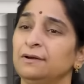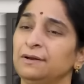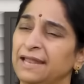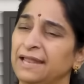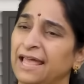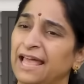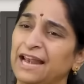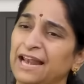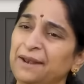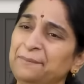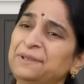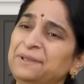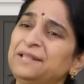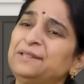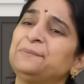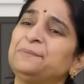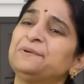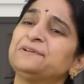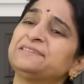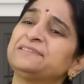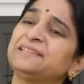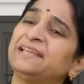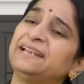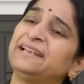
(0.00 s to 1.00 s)
నేల మీద
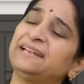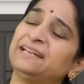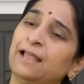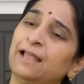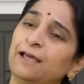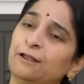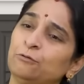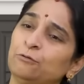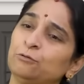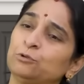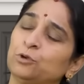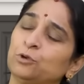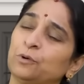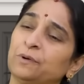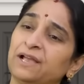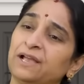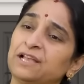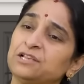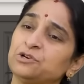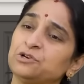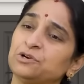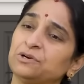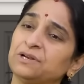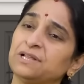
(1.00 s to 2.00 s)
పోస్తే ఇట్లా నువ్వు తొక్కే
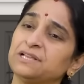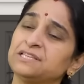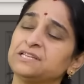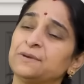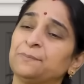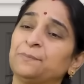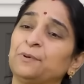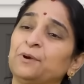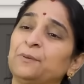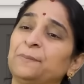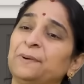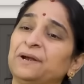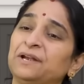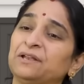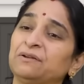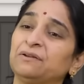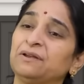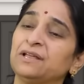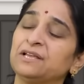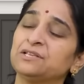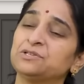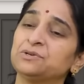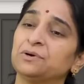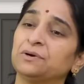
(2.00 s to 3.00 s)
చోట చెప్పులు
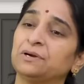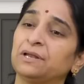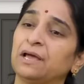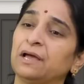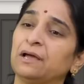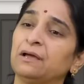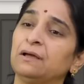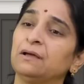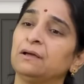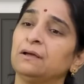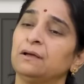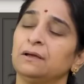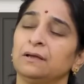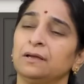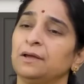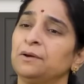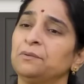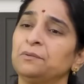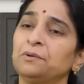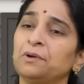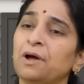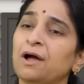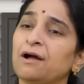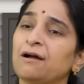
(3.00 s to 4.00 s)
పెట్టుకునే చోట
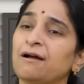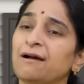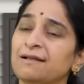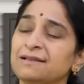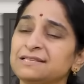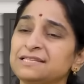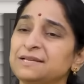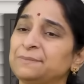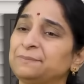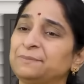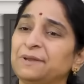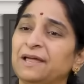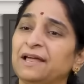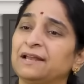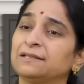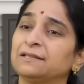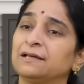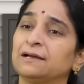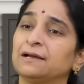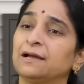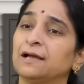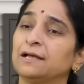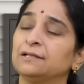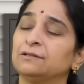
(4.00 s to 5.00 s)
ఏమిటో ఆ కాన్సెప్టే
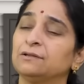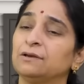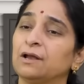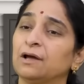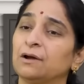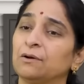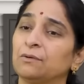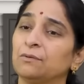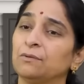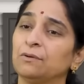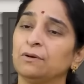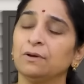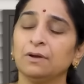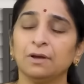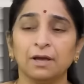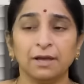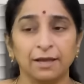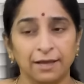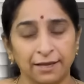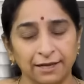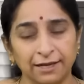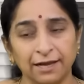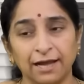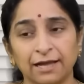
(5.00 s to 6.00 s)
అర్థం కాదు నాకు
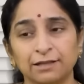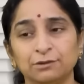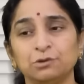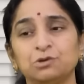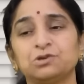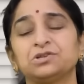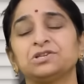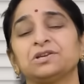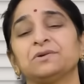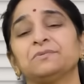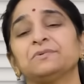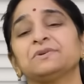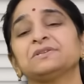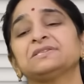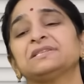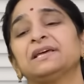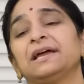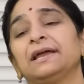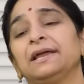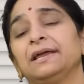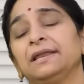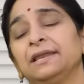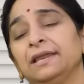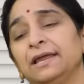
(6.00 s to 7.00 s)
ఇంకా అదృష్టం
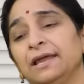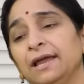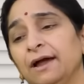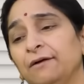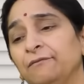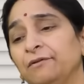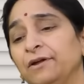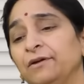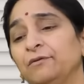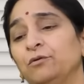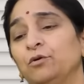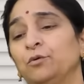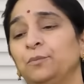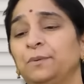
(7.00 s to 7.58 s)
వస్తాయని అవేవో